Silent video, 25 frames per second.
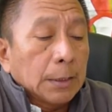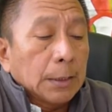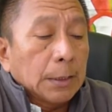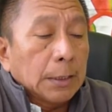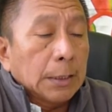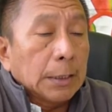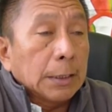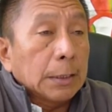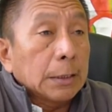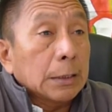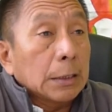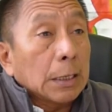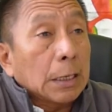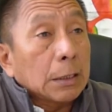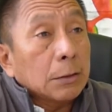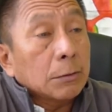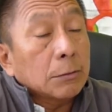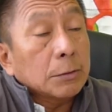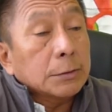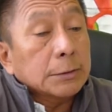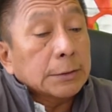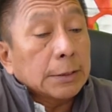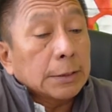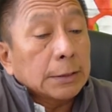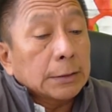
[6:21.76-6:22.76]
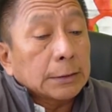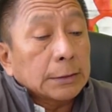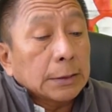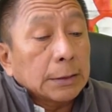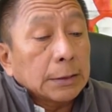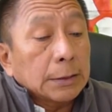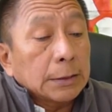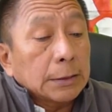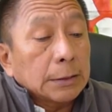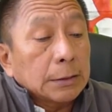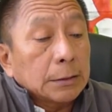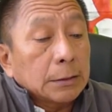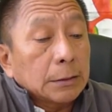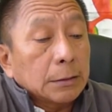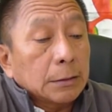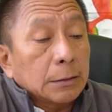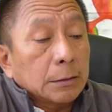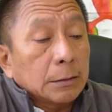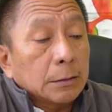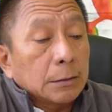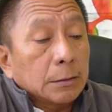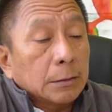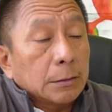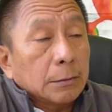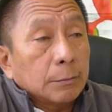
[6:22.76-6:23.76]
en el año 80,
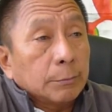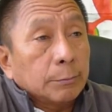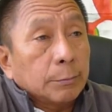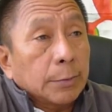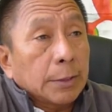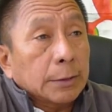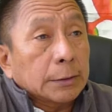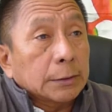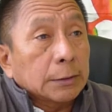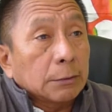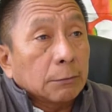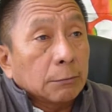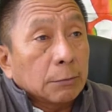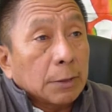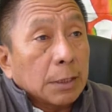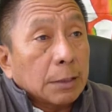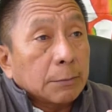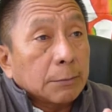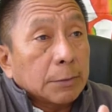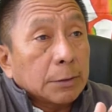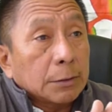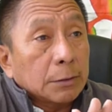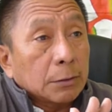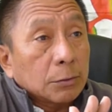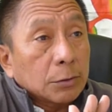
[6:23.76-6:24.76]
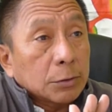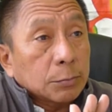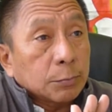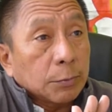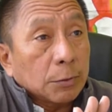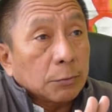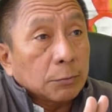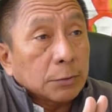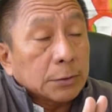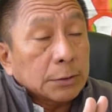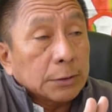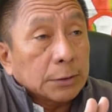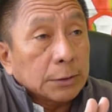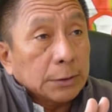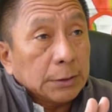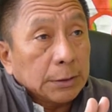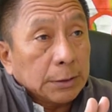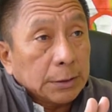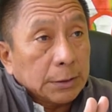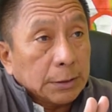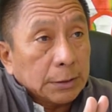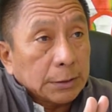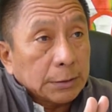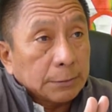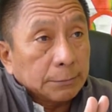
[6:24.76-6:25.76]
particularmente los pueblos
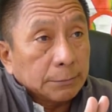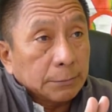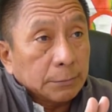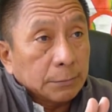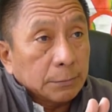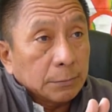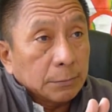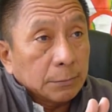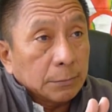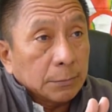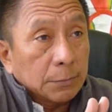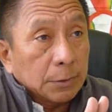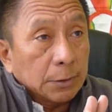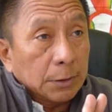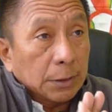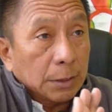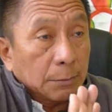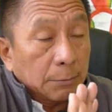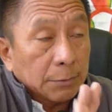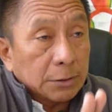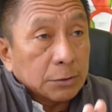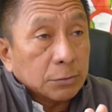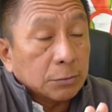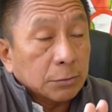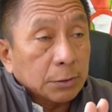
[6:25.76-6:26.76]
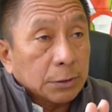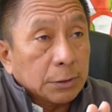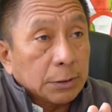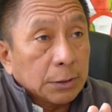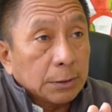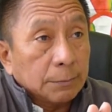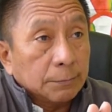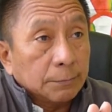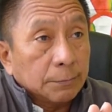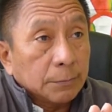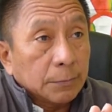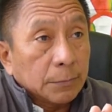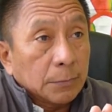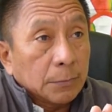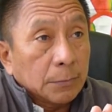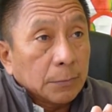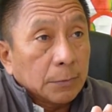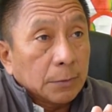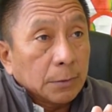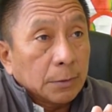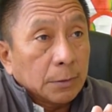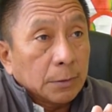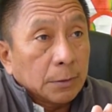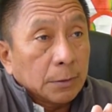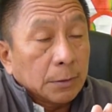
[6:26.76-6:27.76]
indígenas en Amazonía,
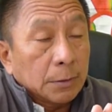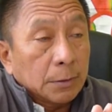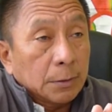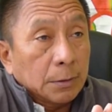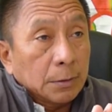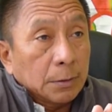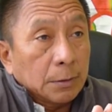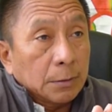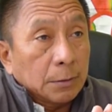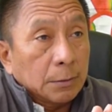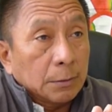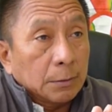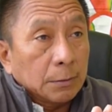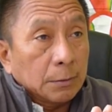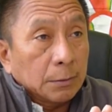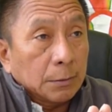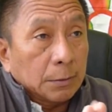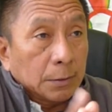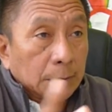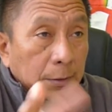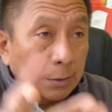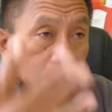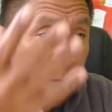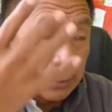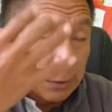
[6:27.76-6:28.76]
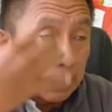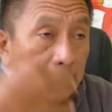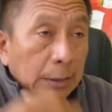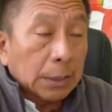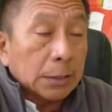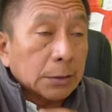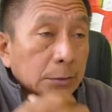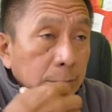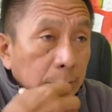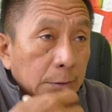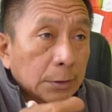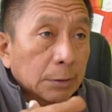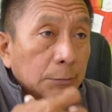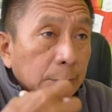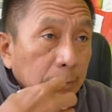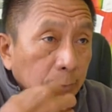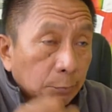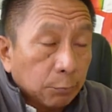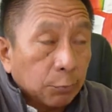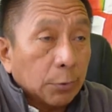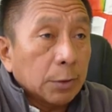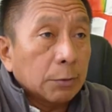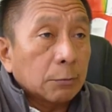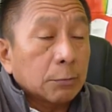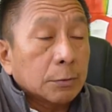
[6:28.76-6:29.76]
en este caso de mi
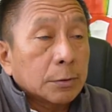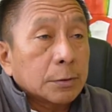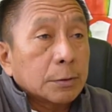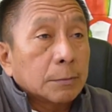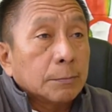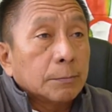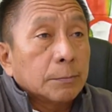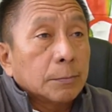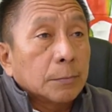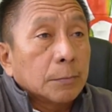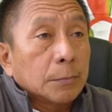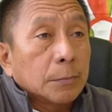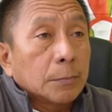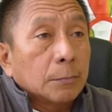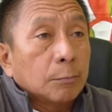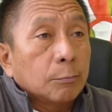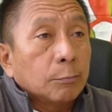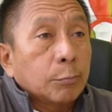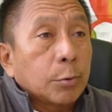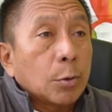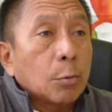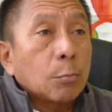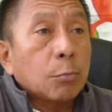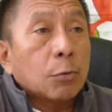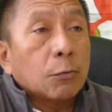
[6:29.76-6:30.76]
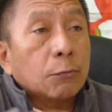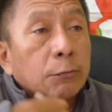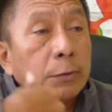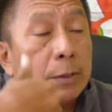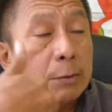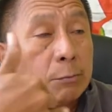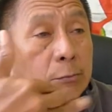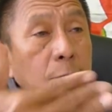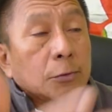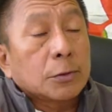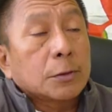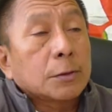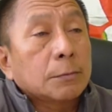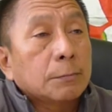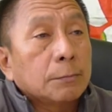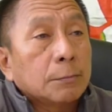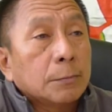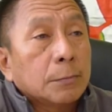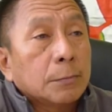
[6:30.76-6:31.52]
pueblo, promovimos